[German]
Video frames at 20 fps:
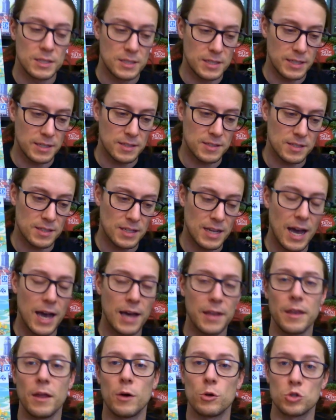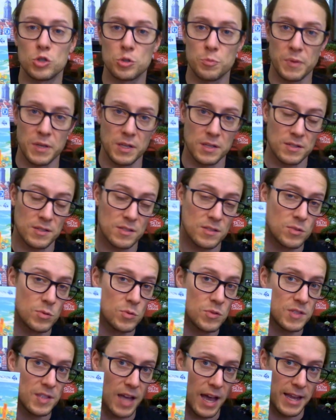des Kartenausspielens
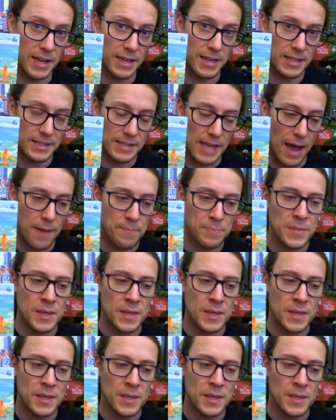zu sein. Ja.